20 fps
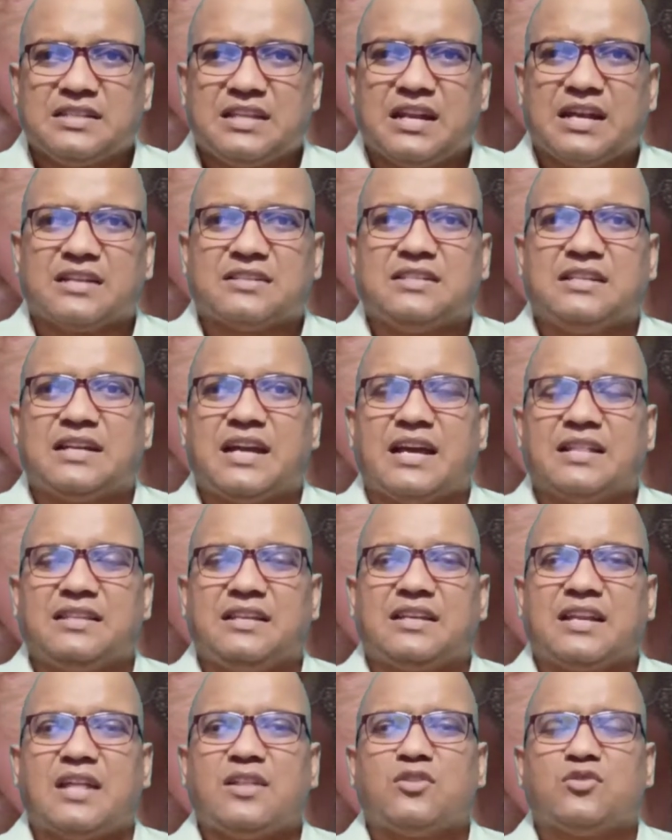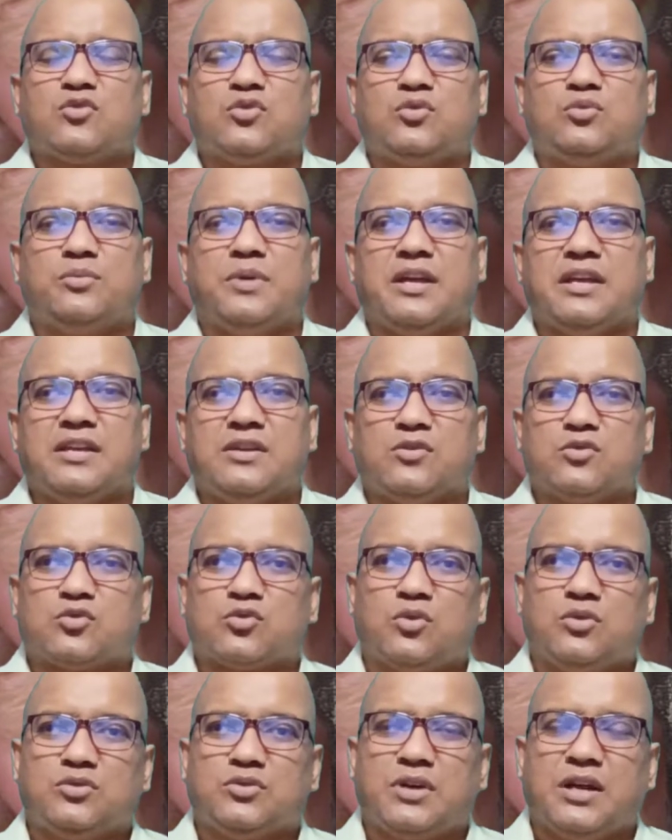और अगर किसी तरह का शिकायत दिख रहा है तो
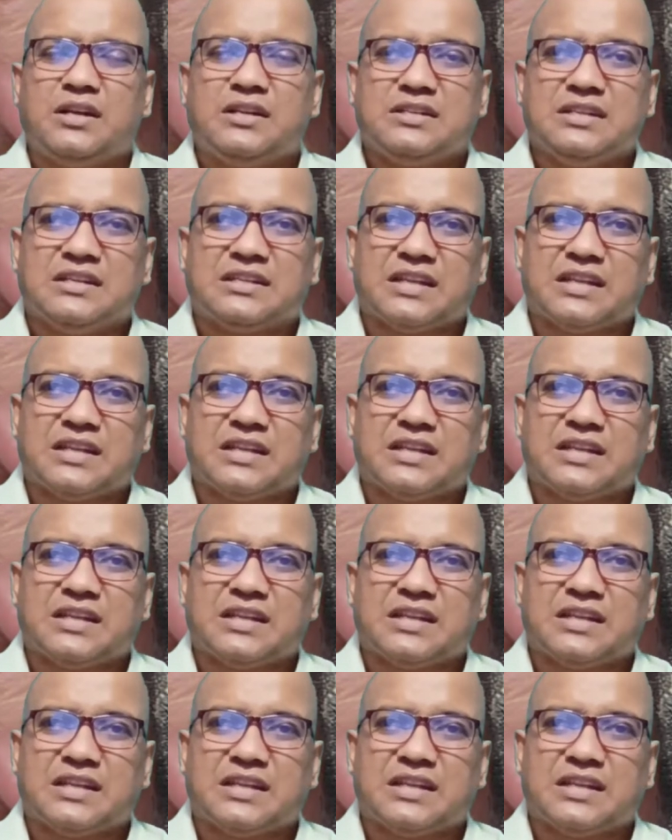शुरू में ही